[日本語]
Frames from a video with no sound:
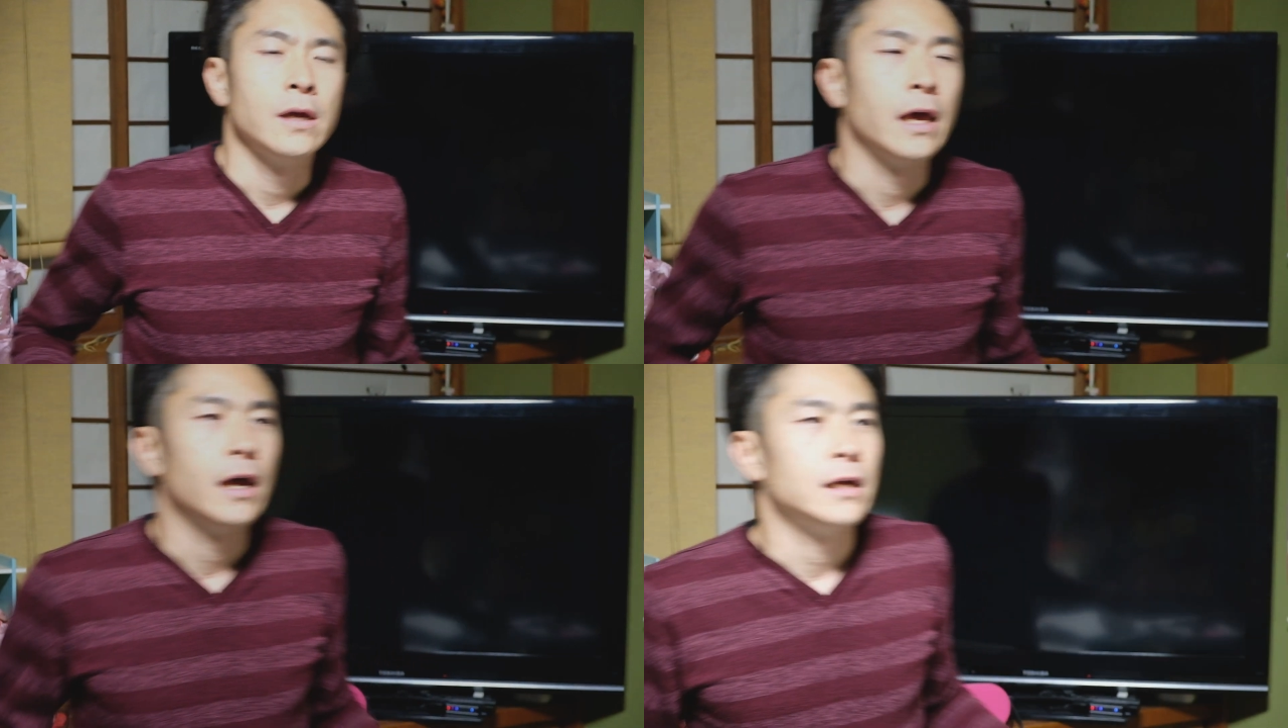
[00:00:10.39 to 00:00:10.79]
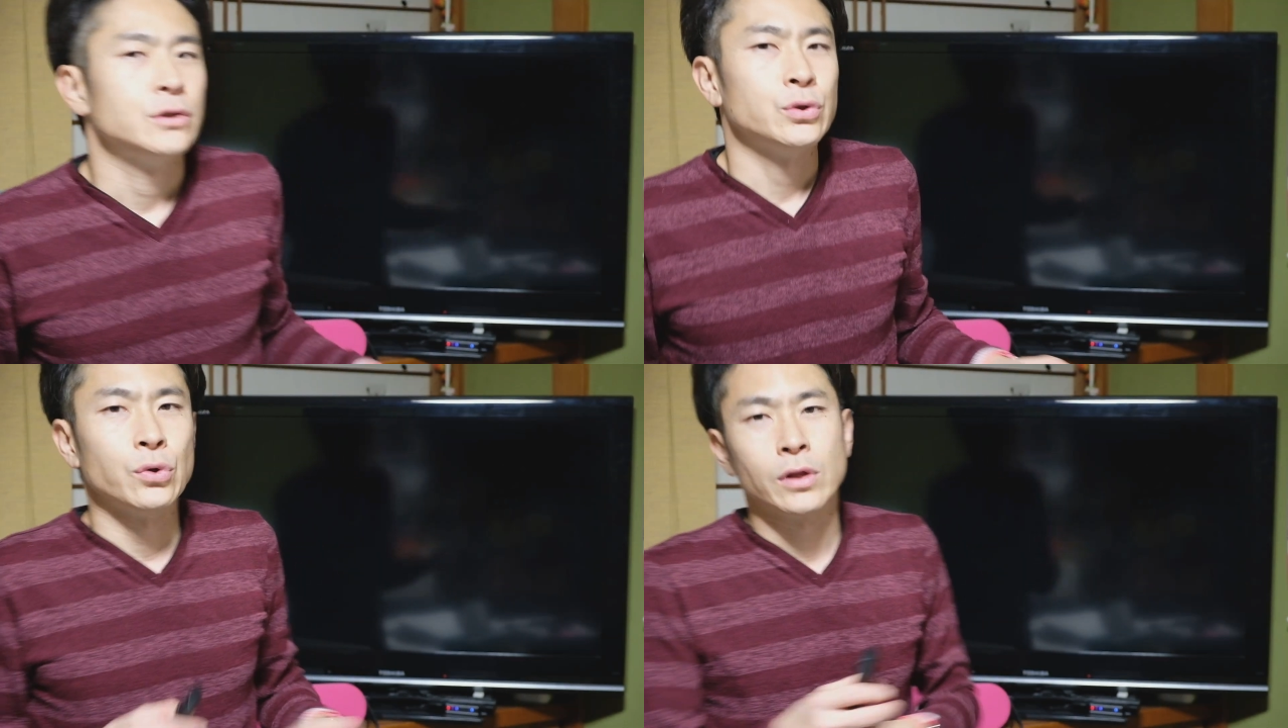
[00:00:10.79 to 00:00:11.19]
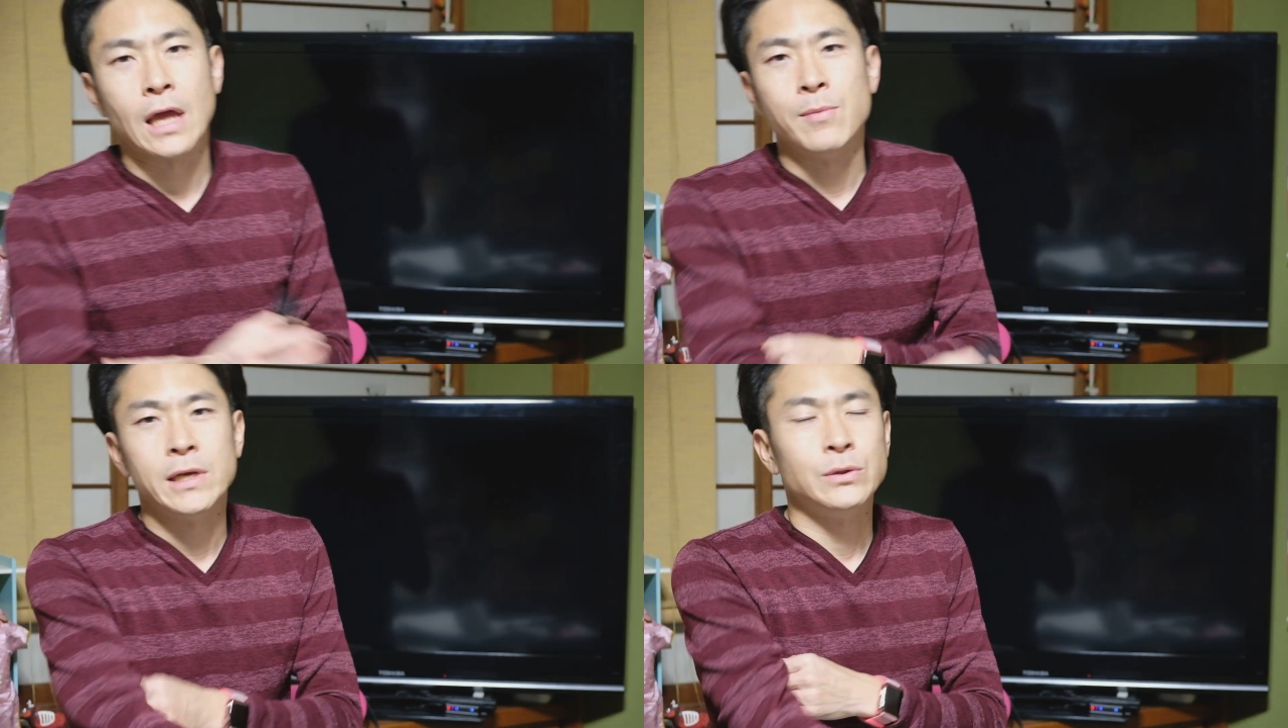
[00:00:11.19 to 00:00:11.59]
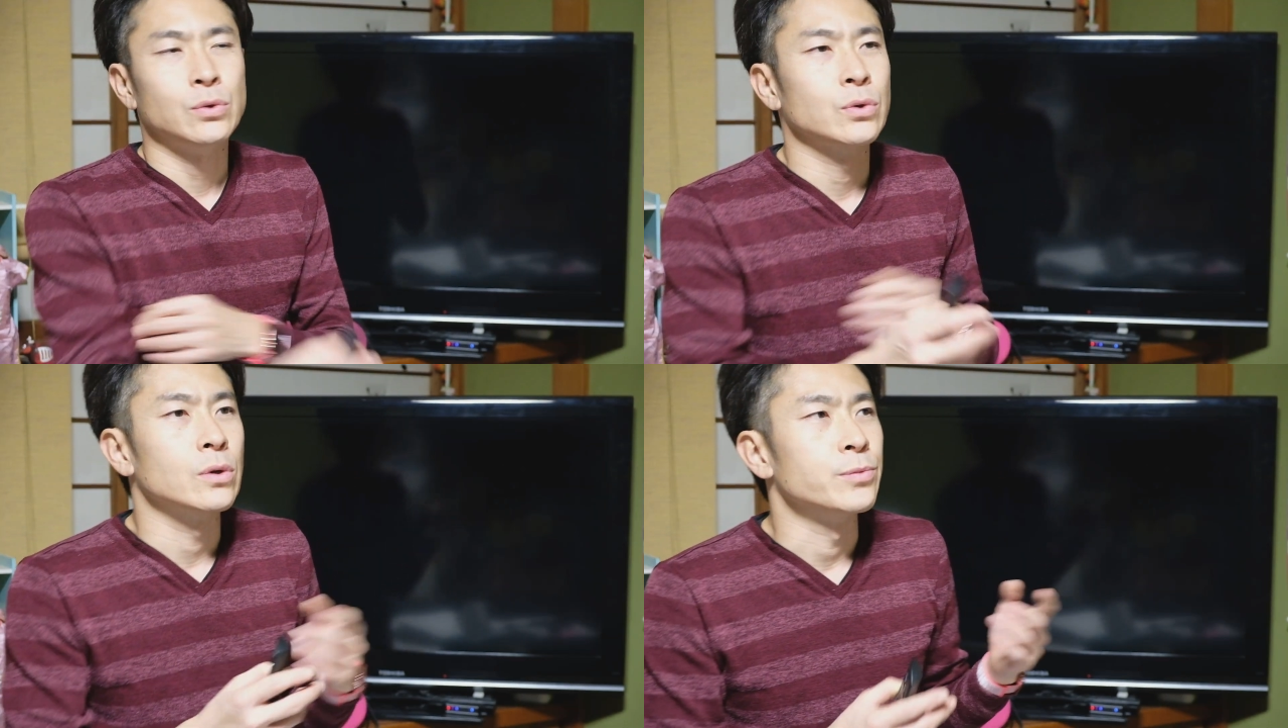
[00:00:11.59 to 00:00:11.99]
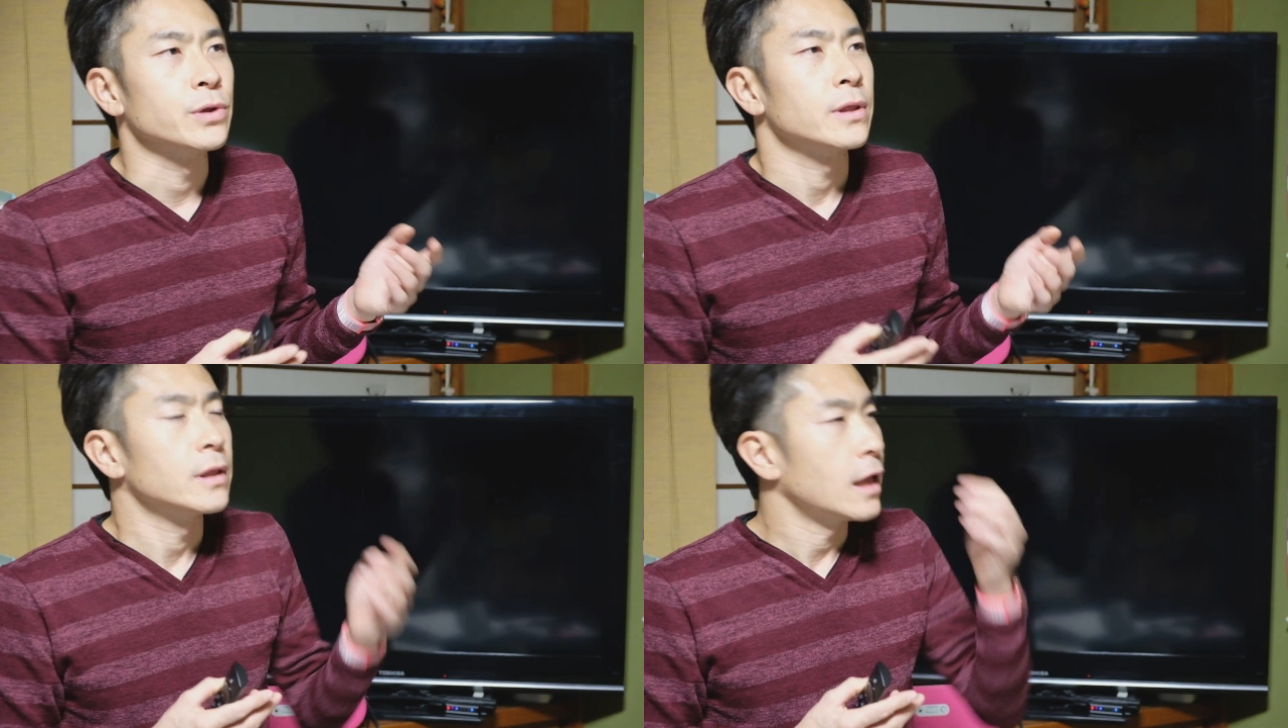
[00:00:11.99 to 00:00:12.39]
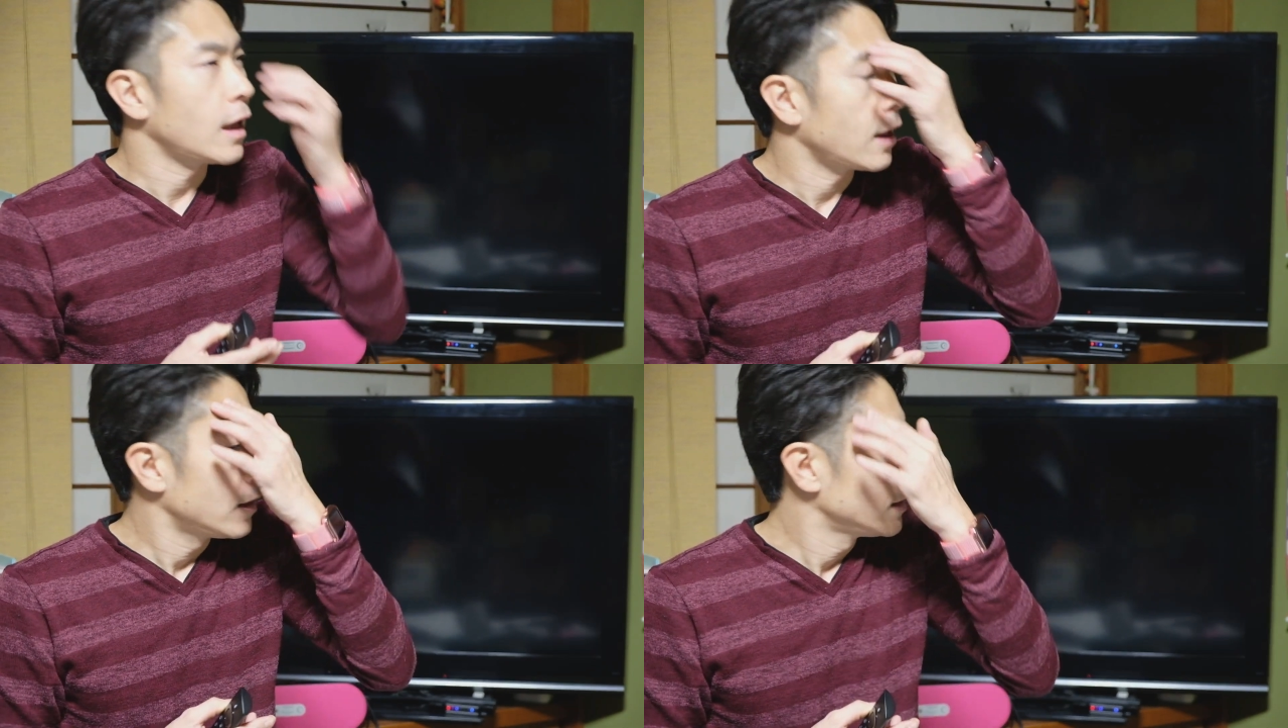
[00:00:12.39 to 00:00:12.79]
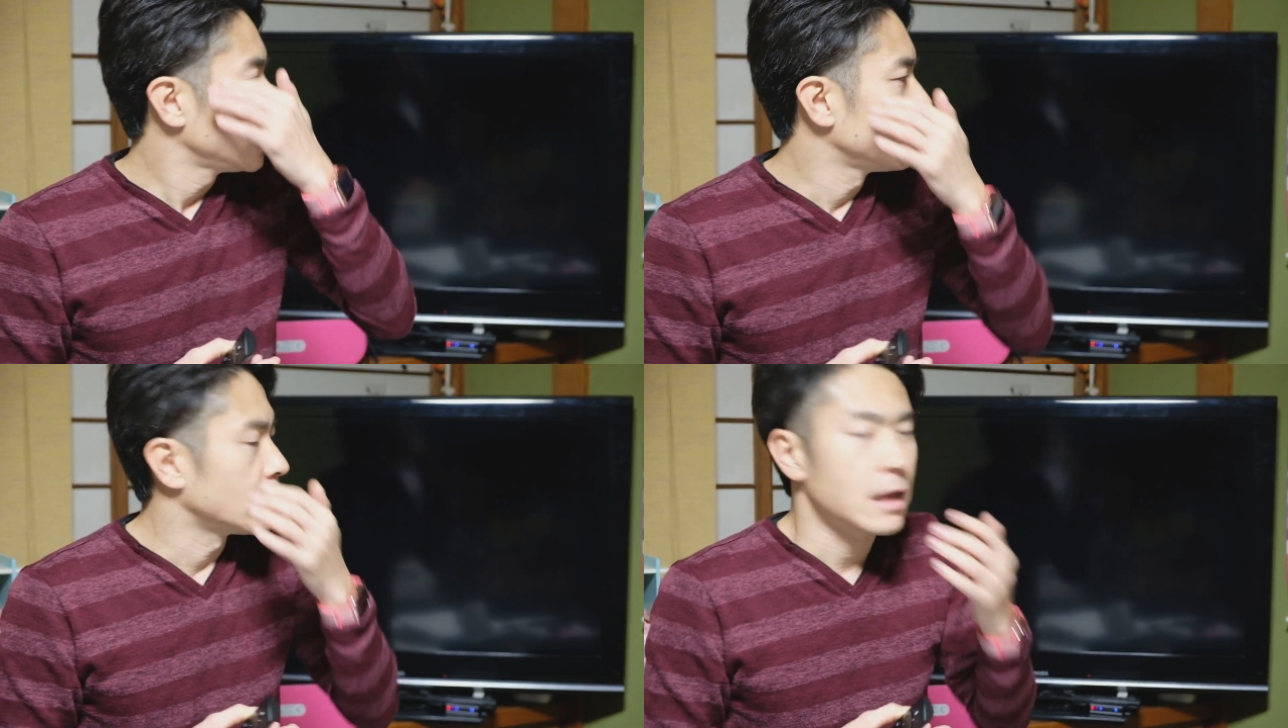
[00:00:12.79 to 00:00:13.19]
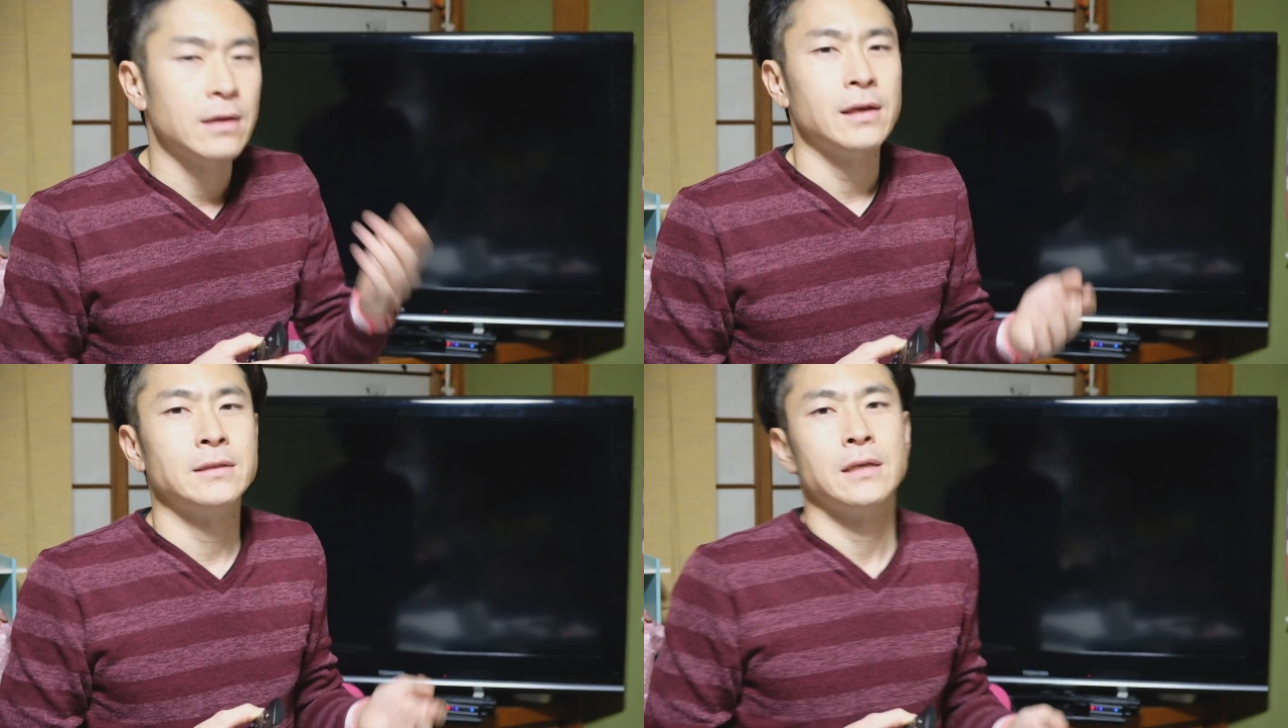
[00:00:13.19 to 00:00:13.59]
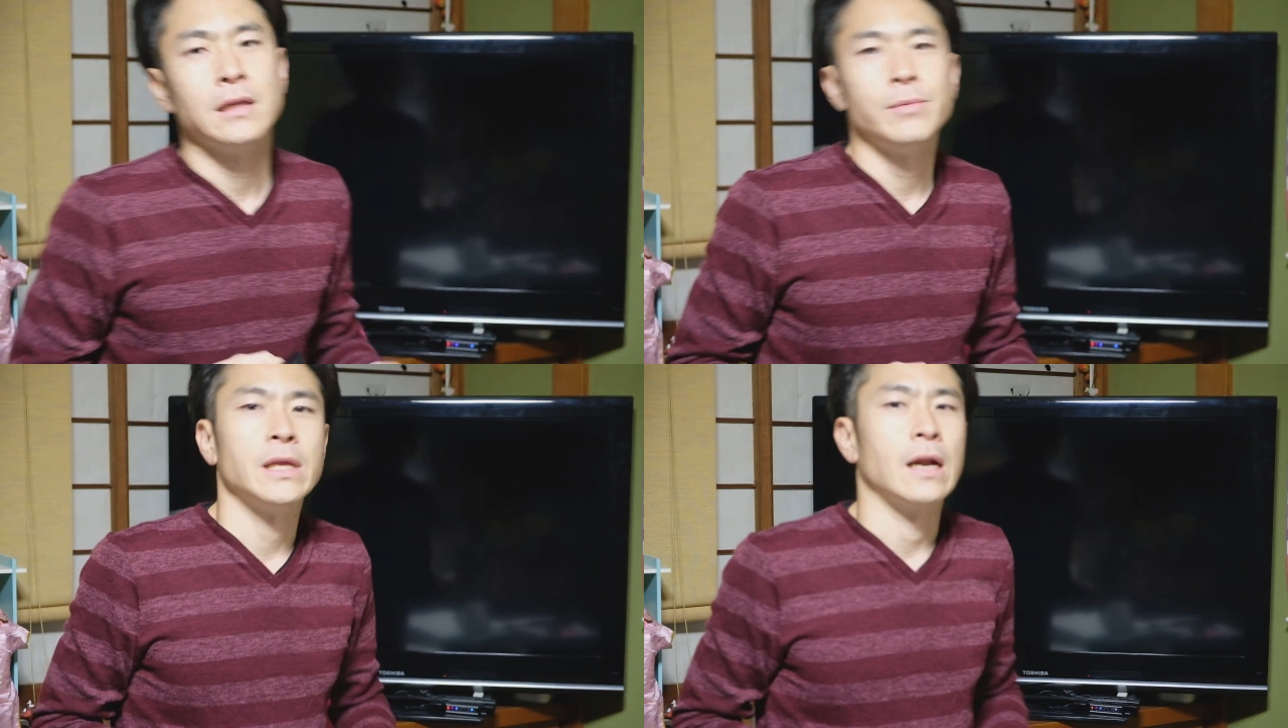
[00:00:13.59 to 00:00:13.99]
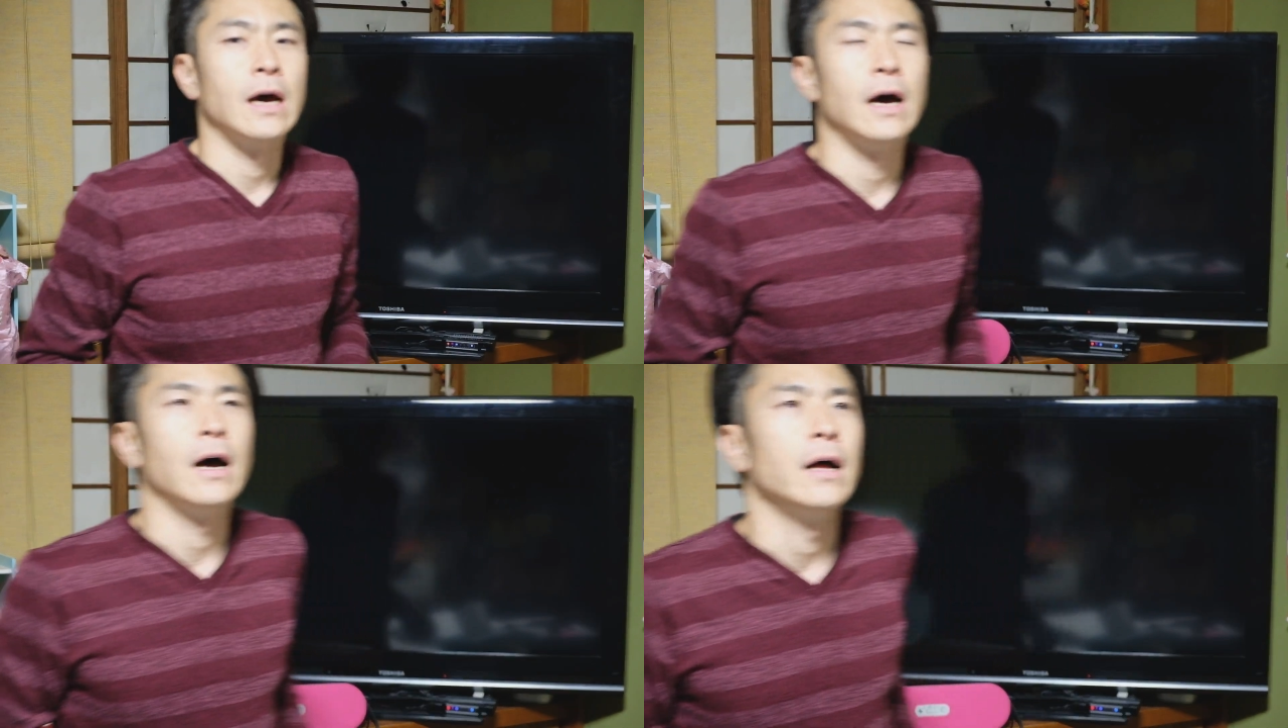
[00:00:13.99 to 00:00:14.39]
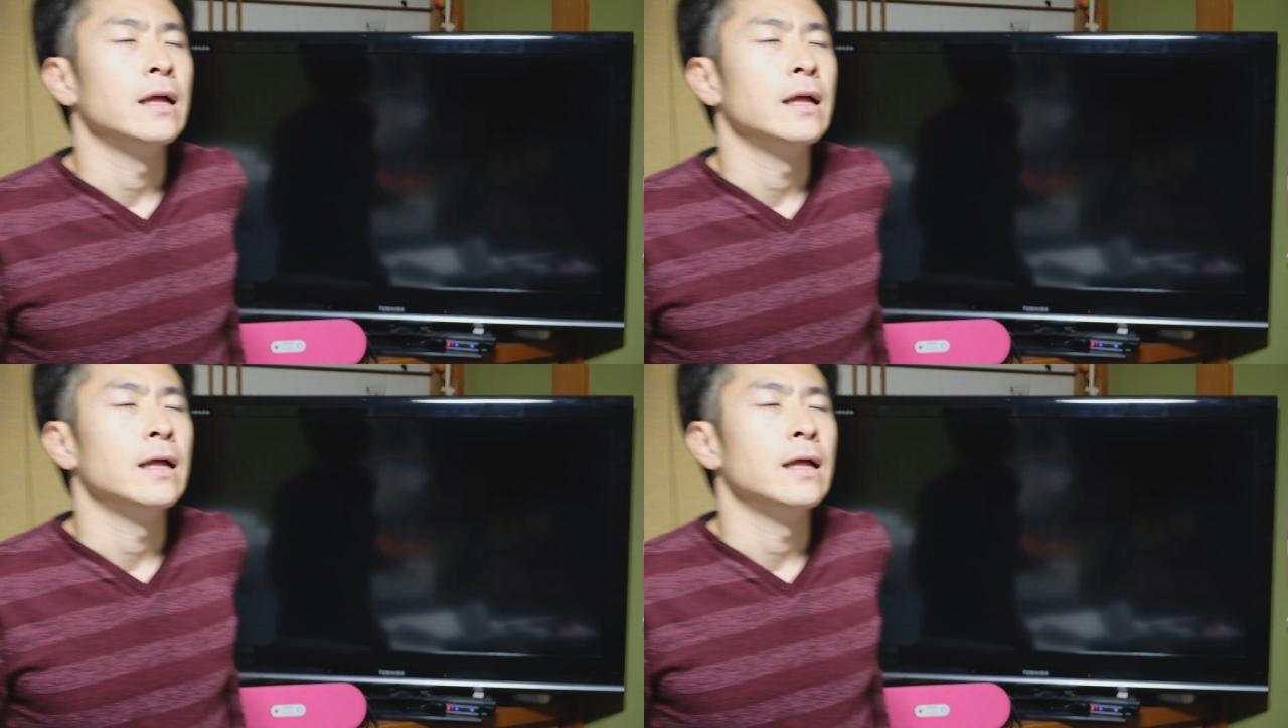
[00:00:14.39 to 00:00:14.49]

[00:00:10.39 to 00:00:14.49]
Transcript: えー、ちょっと試そうと思って今電源つけてみたら